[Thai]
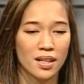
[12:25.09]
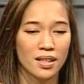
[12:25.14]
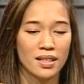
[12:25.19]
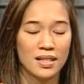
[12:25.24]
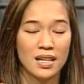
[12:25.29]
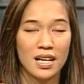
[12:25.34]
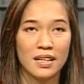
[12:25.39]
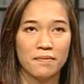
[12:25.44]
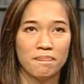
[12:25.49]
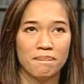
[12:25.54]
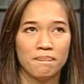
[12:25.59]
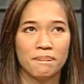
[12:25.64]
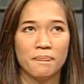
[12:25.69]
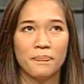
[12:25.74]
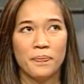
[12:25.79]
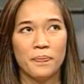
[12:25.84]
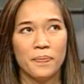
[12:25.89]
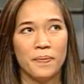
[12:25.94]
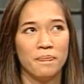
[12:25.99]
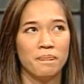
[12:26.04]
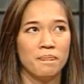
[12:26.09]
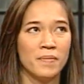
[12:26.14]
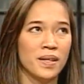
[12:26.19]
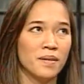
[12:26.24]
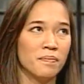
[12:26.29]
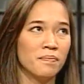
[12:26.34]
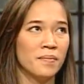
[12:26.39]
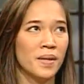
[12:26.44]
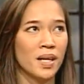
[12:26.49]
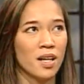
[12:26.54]
คือเหมือน
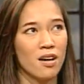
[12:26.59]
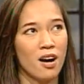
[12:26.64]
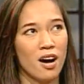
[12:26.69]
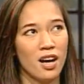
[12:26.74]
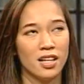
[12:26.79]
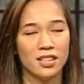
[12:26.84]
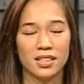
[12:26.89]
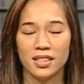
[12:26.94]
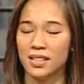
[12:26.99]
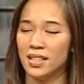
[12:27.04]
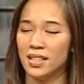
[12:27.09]
เมื่อก่อนเราจะ